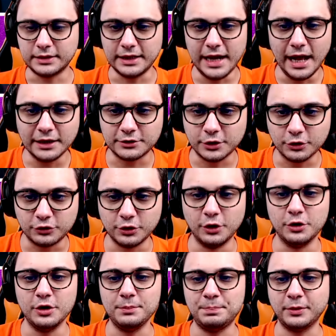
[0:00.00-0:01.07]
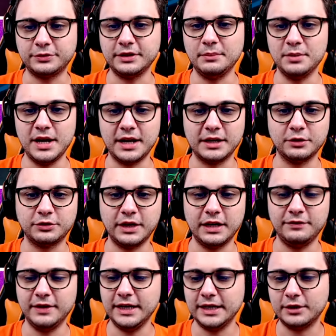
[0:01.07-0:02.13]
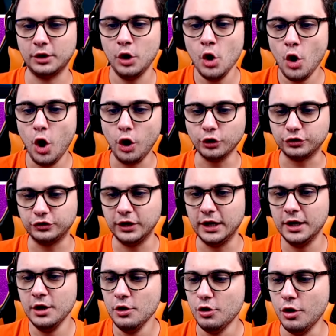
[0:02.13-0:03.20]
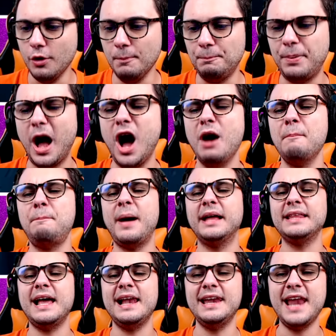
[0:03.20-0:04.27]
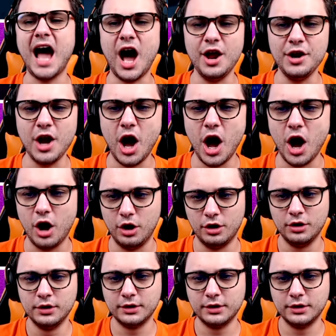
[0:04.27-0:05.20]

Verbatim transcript: Tra l'altro giorno non possiamo neanche usare i veicoli! Oh sì! Un pompa del nonno!